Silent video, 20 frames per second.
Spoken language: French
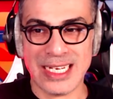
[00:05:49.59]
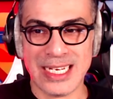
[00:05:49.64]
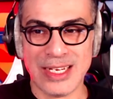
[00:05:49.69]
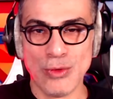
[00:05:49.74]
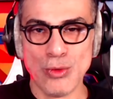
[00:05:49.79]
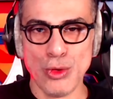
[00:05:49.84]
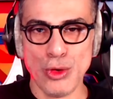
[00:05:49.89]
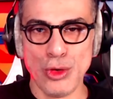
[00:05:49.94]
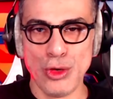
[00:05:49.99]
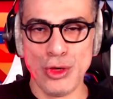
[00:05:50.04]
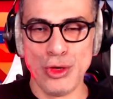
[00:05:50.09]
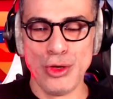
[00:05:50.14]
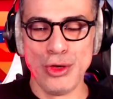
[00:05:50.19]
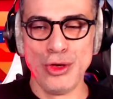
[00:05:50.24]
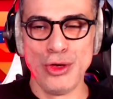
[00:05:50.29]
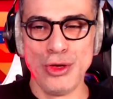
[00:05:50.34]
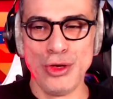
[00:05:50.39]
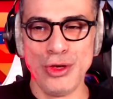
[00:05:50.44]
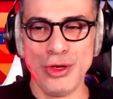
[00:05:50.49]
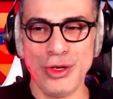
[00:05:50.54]

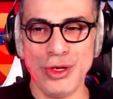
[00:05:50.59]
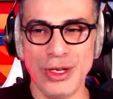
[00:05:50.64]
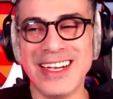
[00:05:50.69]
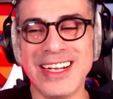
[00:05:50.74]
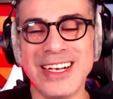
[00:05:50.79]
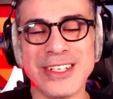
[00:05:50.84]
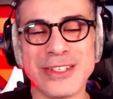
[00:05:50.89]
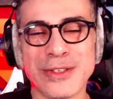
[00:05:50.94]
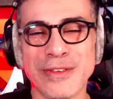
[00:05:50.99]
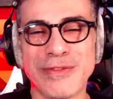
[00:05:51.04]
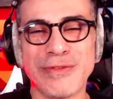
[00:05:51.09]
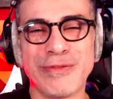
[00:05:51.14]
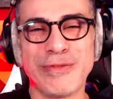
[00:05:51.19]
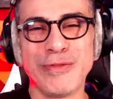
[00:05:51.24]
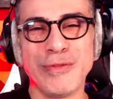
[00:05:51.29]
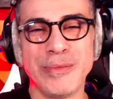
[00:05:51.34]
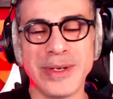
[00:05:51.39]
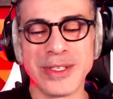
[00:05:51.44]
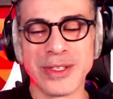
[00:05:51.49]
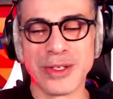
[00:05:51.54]
Oui. Elle s'en
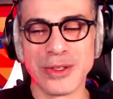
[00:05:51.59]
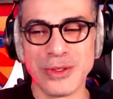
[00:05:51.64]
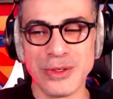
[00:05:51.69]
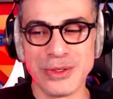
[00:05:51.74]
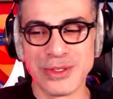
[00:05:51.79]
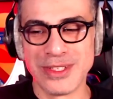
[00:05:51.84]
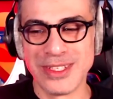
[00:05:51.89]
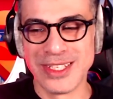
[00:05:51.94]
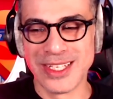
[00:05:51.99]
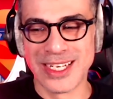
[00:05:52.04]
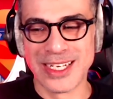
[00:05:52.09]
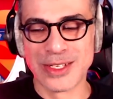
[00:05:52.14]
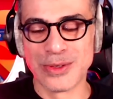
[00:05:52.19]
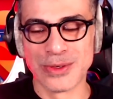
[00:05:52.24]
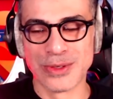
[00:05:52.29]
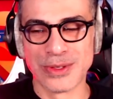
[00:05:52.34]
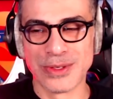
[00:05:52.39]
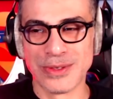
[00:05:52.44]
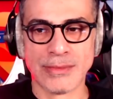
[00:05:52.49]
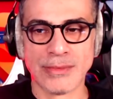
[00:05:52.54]
fout maintenant de ce qu'il
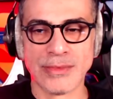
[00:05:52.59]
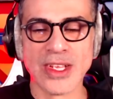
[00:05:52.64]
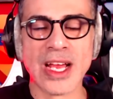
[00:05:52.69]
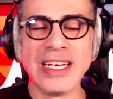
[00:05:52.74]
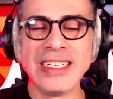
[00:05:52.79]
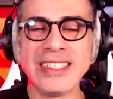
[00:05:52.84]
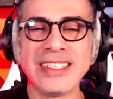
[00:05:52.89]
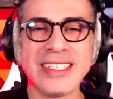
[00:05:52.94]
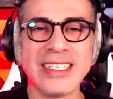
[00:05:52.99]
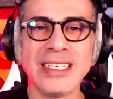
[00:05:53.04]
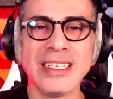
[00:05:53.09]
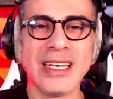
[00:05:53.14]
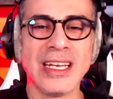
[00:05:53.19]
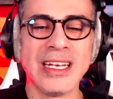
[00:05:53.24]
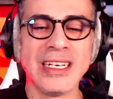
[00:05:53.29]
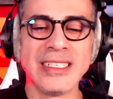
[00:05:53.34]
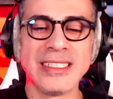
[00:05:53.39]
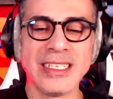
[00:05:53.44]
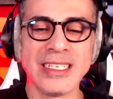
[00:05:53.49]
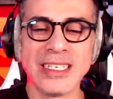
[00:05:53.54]
raconte. Mais elle sait,
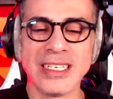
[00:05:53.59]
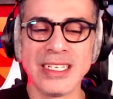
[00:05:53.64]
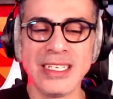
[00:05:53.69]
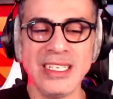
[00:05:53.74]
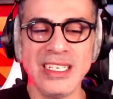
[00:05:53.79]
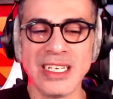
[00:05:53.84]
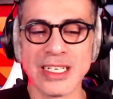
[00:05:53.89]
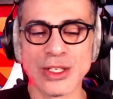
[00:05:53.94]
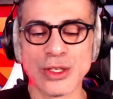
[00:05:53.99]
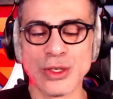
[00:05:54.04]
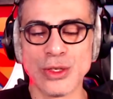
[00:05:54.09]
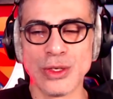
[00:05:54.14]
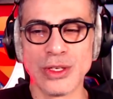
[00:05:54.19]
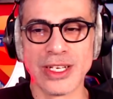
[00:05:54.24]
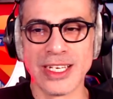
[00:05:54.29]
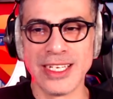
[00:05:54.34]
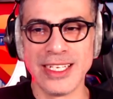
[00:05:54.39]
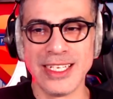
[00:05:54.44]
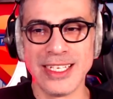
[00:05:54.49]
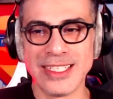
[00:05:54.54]
elle sait qu'il a un
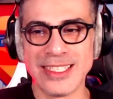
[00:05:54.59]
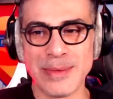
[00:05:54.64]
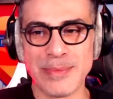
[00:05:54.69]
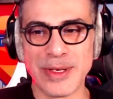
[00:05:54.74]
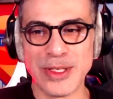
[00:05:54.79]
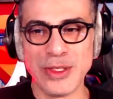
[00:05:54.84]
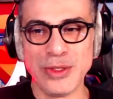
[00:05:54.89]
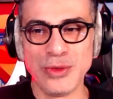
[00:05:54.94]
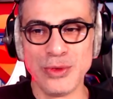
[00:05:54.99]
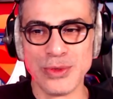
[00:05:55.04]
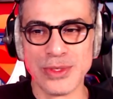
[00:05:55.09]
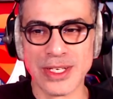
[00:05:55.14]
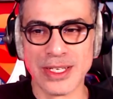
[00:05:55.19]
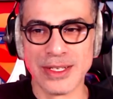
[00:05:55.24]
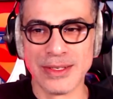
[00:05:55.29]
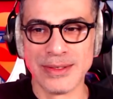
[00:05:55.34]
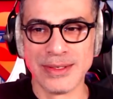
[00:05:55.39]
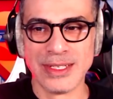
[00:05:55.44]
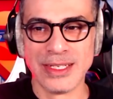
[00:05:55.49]
secret et que c'est pas du tout ça.